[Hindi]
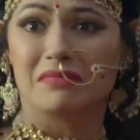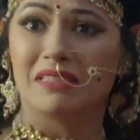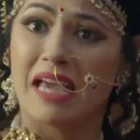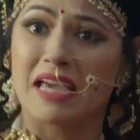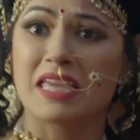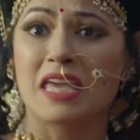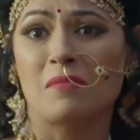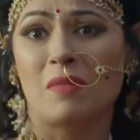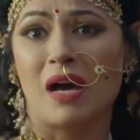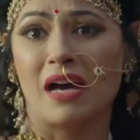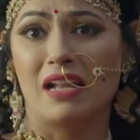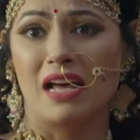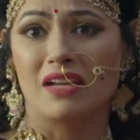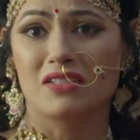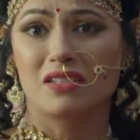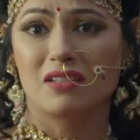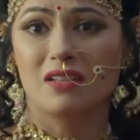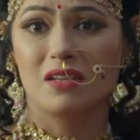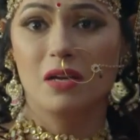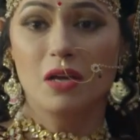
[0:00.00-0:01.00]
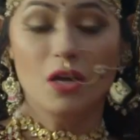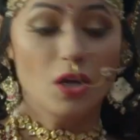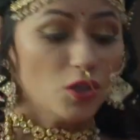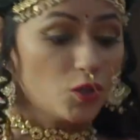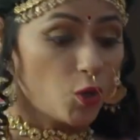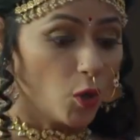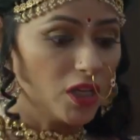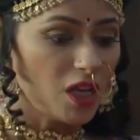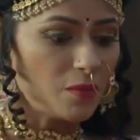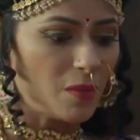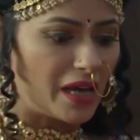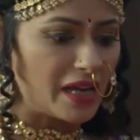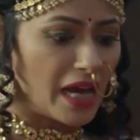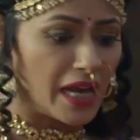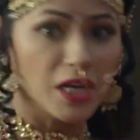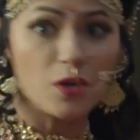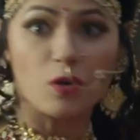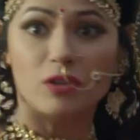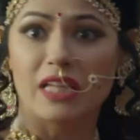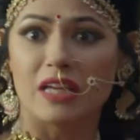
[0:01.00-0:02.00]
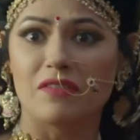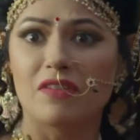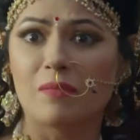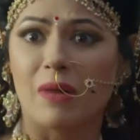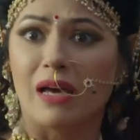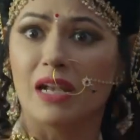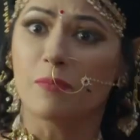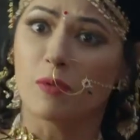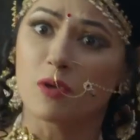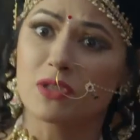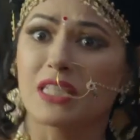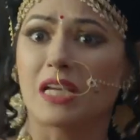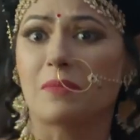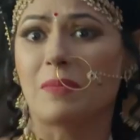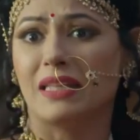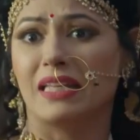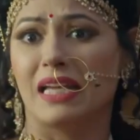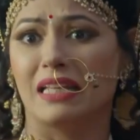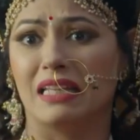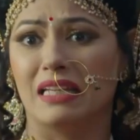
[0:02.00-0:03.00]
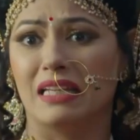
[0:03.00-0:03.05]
देखिए महाराज छोटी महारानी को देवी माँ ने पुस्तक भी दे